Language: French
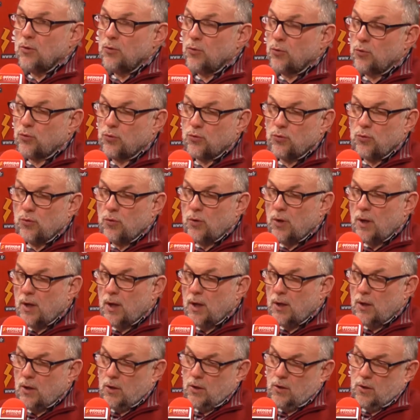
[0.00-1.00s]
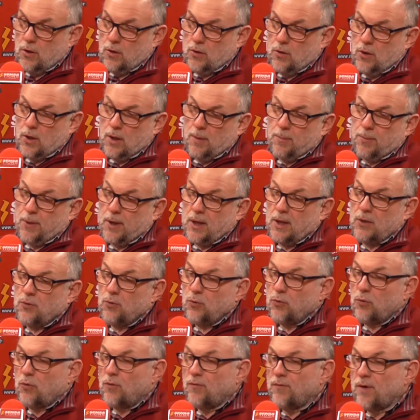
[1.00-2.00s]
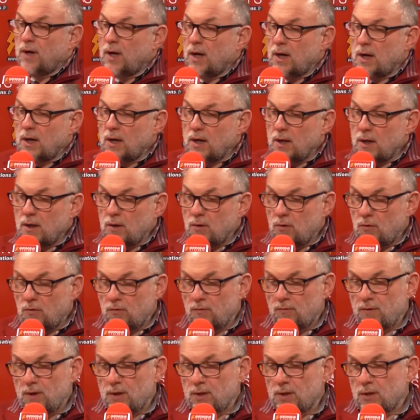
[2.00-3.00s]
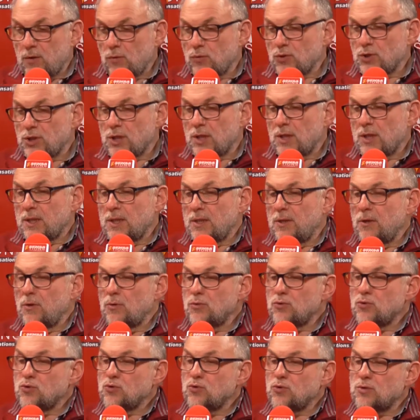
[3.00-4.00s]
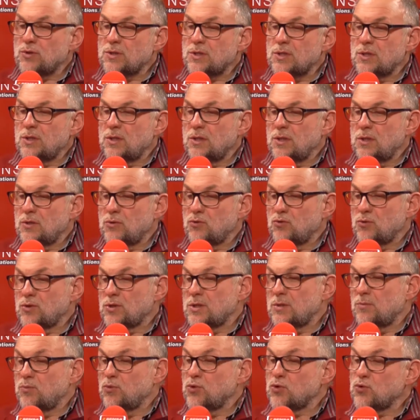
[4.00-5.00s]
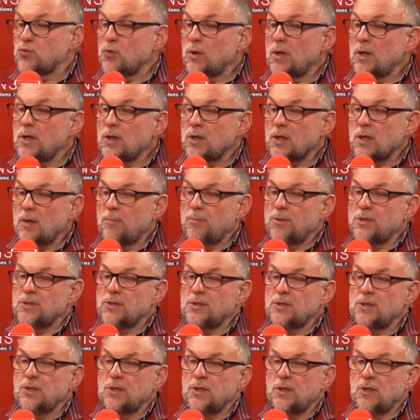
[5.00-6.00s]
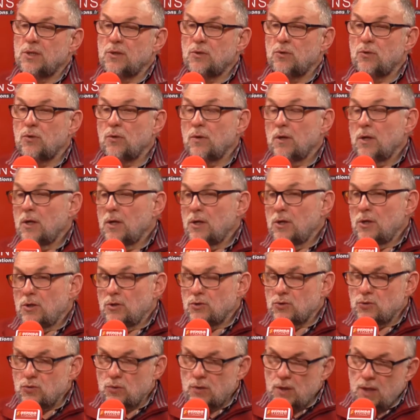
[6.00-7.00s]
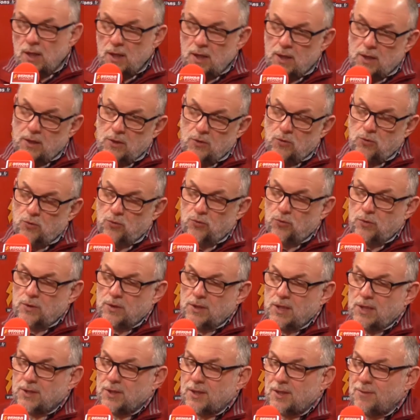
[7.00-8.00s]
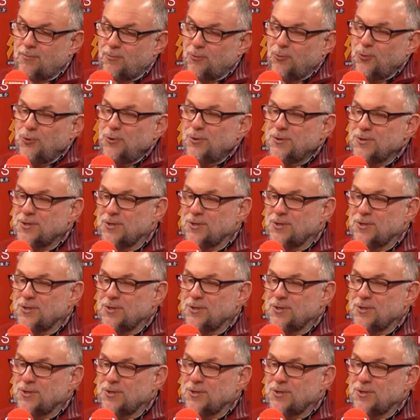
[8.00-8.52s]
Donc euh, après, donc on va interroger le client sur ses besoins, capacités euh, sur la tribu,